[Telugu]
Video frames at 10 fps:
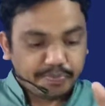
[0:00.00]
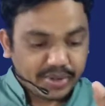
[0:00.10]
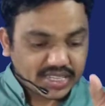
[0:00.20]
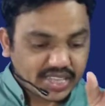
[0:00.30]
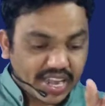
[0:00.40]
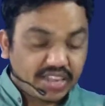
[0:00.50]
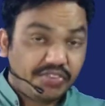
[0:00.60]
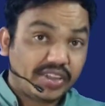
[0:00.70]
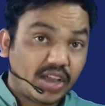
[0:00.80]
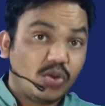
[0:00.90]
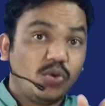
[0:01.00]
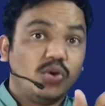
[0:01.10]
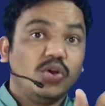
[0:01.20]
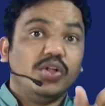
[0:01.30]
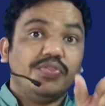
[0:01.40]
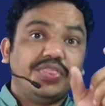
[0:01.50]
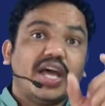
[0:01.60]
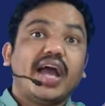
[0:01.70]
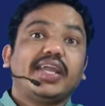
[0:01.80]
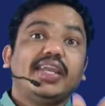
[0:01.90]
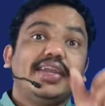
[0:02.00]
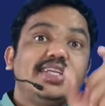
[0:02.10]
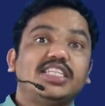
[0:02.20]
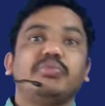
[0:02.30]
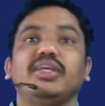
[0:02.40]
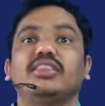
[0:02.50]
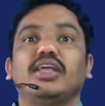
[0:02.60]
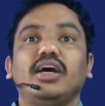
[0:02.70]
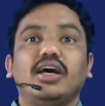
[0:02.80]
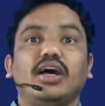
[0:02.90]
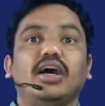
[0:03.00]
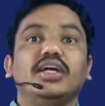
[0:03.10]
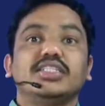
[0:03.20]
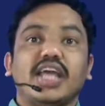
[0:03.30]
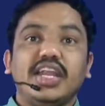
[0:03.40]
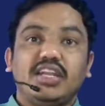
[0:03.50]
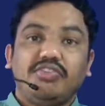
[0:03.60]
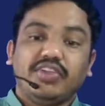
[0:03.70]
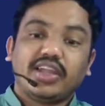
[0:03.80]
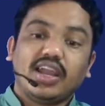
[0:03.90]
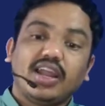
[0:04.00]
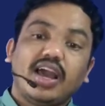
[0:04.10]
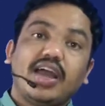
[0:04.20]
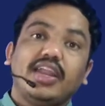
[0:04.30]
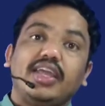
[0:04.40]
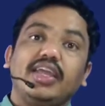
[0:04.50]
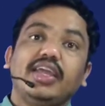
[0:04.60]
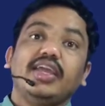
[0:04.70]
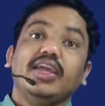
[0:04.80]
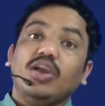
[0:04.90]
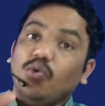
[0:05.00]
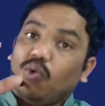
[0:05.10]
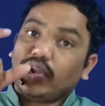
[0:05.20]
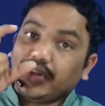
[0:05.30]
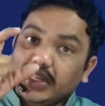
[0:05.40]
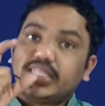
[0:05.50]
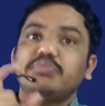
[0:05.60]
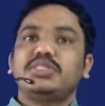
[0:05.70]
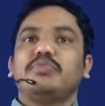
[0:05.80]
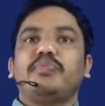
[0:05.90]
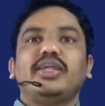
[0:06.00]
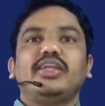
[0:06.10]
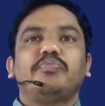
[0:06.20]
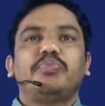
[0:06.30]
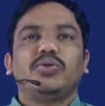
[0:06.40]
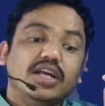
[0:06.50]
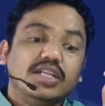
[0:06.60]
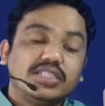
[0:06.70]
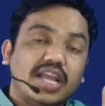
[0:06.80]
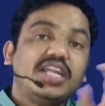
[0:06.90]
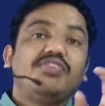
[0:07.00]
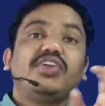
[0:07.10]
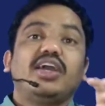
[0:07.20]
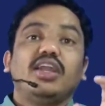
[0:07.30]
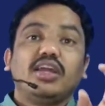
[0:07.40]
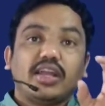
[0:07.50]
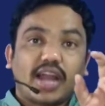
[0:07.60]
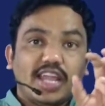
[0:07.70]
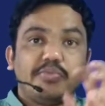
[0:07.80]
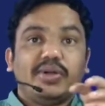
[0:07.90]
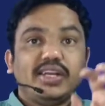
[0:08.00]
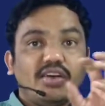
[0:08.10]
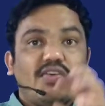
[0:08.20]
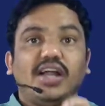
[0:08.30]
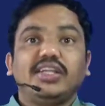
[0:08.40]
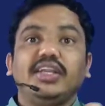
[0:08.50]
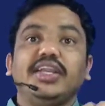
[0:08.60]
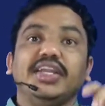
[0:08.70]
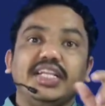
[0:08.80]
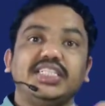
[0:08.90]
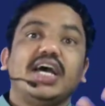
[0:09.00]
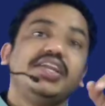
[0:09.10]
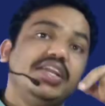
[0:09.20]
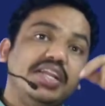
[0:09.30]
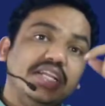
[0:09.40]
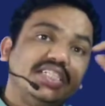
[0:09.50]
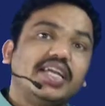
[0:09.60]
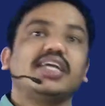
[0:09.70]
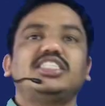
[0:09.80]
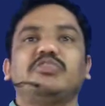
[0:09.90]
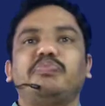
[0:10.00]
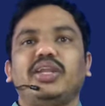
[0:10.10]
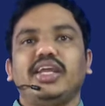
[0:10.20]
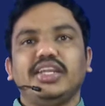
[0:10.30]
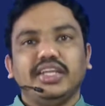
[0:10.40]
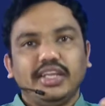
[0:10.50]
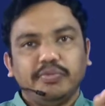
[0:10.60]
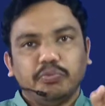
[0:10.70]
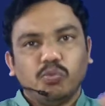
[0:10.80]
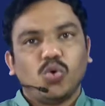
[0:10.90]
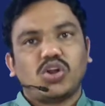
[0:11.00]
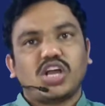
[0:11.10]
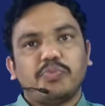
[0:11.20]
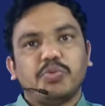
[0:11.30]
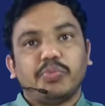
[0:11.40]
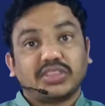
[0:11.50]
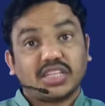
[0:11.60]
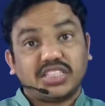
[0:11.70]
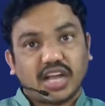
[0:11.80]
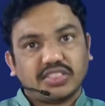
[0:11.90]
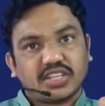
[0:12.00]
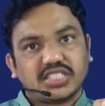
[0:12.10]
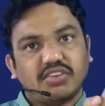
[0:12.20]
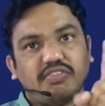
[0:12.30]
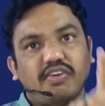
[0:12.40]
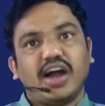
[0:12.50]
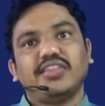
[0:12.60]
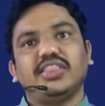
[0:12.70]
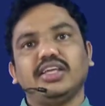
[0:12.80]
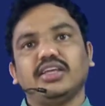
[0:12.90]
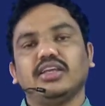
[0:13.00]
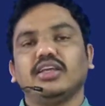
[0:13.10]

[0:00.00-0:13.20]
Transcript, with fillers: చెప్పిన సైంటిఫికల్లో దాగిన నిజమైంత సైంటిఫికల్గానే వాడు నిజం చెప్పలేనప్పుడు సైంటిఫికల్గా రాయబడిన వాటిని నిజాన్ని నిజంగా చెప్పలేని ఈ మూర్ఖపు మత ఛాందసవాది